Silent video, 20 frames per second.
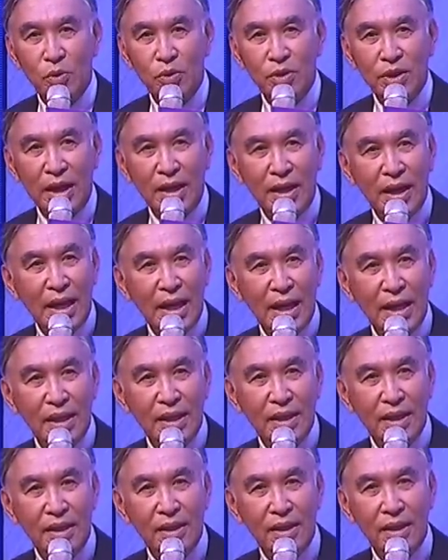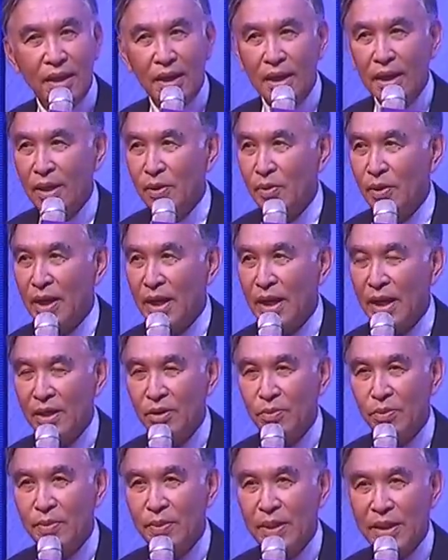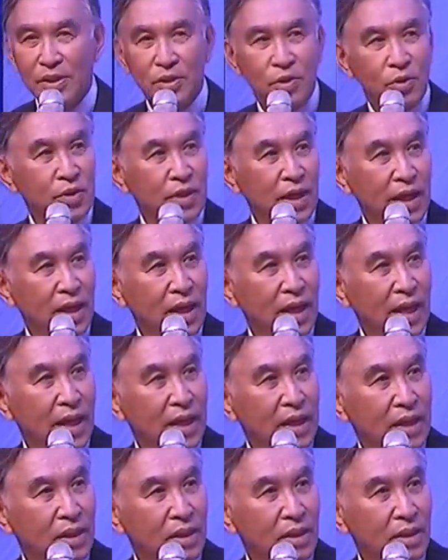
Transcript: 600,000 ล้านเนี่ย เราค้าอยู่ประมาณ 200,000 ล้าน